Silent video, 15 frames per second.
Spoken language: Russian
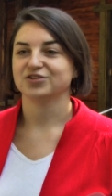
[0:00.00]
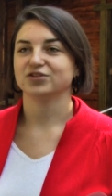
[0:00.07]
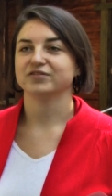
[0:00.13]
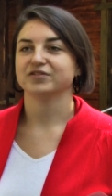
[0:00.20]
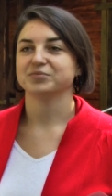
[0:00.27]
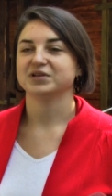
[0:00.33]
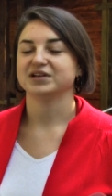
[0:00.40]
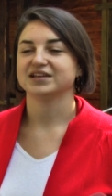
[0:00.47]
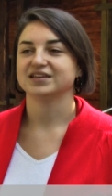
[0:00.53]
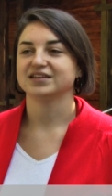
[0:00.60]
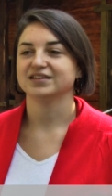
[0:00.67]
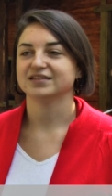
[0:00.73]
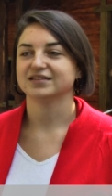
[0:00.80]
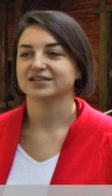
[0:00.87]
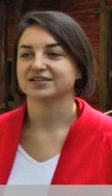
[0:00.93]
Логово
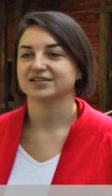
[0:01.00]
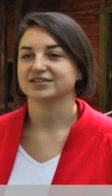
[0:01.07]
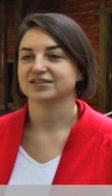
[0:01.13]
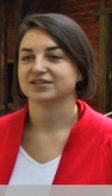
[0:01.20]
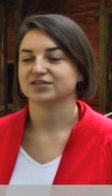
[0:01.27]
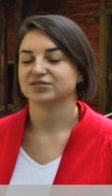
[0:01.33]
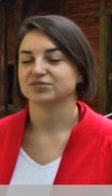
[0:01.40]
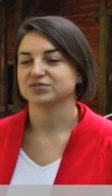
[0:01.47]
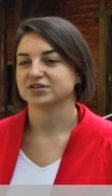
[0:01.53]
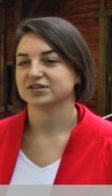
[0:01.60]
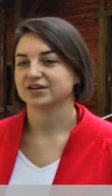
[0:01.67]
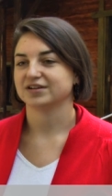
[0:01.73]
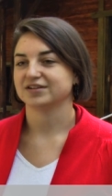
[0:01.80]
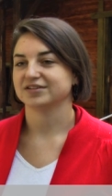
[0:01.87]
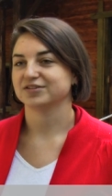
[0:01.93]
Белики, да, это
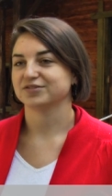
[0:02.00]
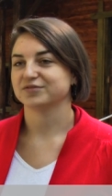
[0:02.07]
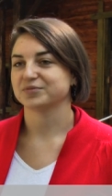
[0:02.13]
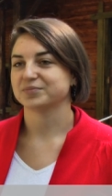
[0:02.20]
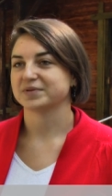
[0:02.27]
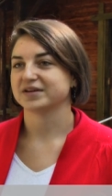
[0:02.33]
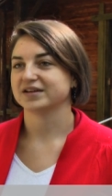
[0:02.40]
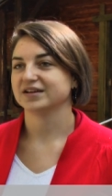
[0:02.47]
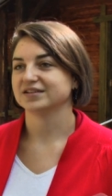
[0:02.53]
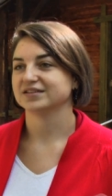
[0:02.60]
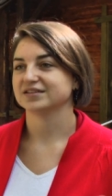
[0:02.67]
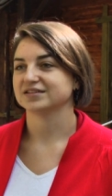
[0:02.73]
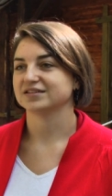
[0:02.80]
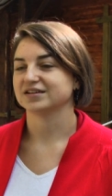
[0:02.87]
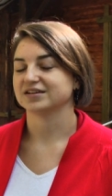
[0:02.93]
уникальный новый
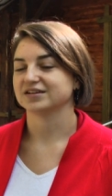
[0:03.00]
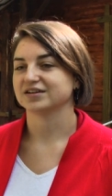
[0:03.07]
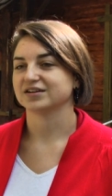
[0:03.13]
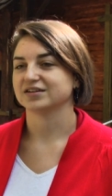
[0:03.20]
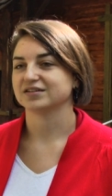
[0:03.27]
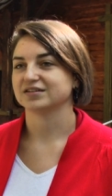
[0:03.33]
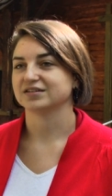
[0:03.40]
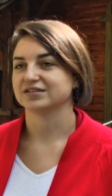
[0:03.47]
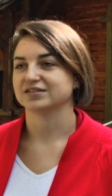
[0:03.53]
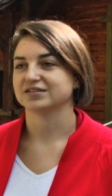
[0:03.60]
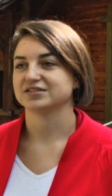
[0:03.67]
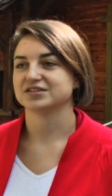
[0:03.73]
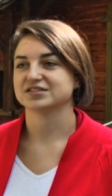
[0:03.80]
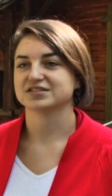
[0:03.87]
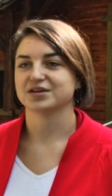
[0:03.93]
проект,
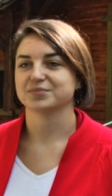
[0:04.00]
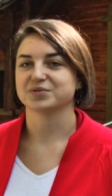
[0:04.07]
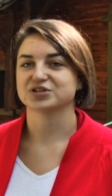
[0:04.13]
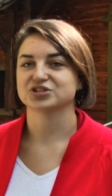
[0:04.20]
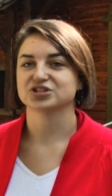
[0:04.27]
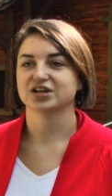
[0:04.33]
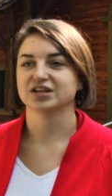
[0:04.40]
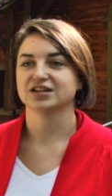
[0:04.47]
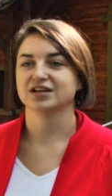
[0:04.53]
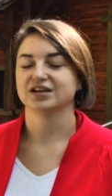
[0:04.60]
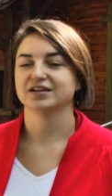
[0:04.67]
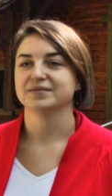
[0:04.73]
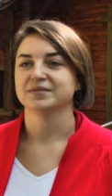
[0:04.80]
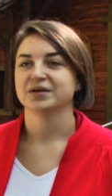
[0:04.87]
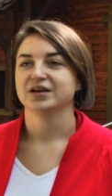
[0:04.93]
это э, детская
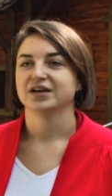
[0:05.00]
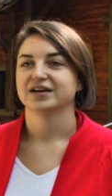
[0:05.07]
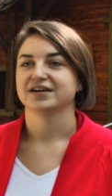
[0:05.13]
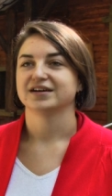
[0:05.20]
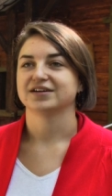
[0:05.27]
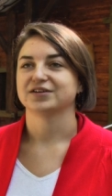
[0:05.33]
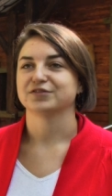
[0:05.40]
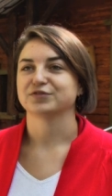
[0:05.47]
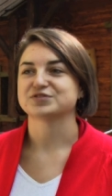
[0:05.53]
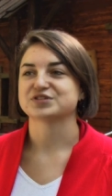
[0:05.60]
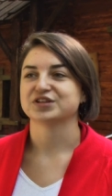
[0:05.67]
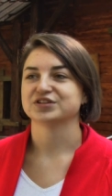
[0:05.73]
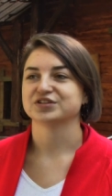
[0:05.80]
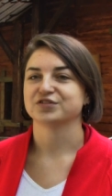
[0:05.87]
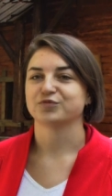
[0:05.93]
площадка, э,
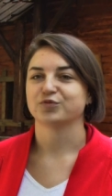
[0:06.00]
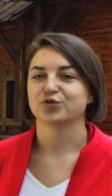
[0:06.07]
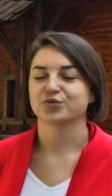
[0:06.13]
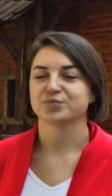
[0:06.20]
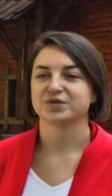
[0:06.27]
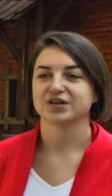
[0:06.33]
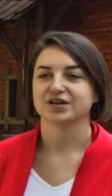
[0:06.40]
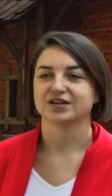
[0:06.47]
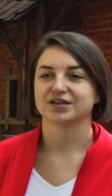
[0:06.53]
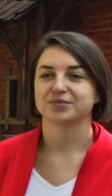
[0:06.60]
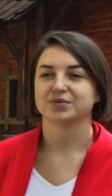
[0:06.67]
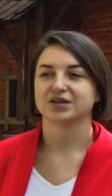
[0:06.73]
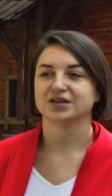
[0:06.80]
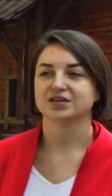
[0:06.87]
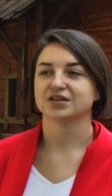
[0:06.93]
сделанная в форме
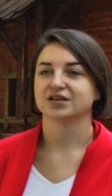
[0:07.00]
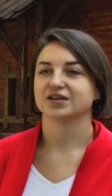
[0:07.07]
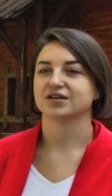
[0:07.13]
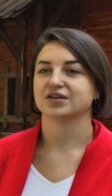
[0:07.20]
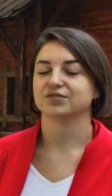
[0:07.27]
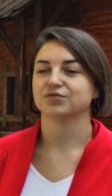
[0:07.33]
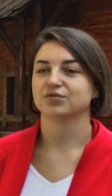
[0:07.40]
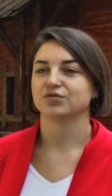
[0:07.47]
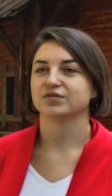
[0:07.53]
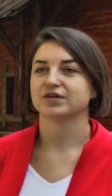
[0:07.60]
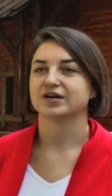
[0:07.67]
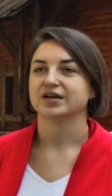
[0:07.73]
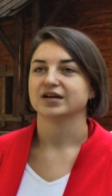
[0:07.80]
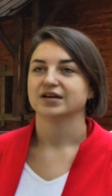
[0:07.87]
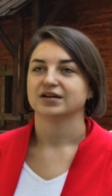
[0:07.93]
лабиринта
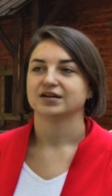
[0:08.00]
игрового.